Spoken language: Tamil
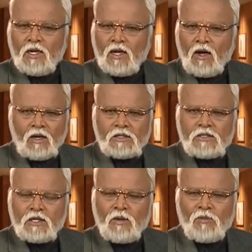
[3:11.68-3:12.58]
மிக
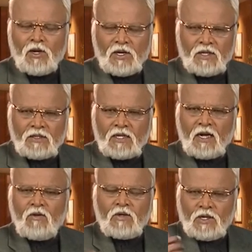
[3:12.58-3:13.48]
ஆச்சரியமான
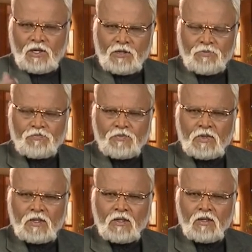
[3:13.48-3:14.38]
தகவல்களை
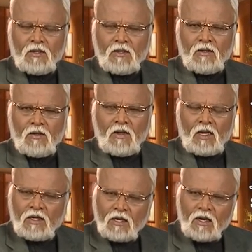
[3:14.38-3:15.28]

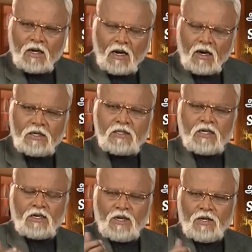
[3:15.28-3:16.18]
அதற்கான
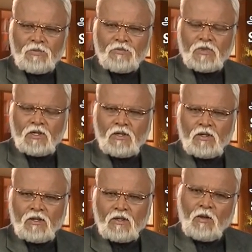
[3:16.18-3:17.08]
ஆயத்தங்களை
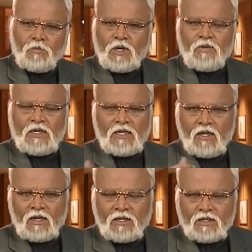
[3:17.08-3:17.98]
நாம் பெற
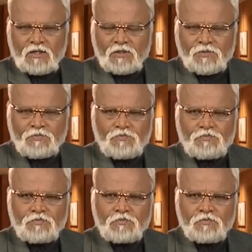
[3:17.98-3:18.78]
வேண்டியதாக இருக்கிறது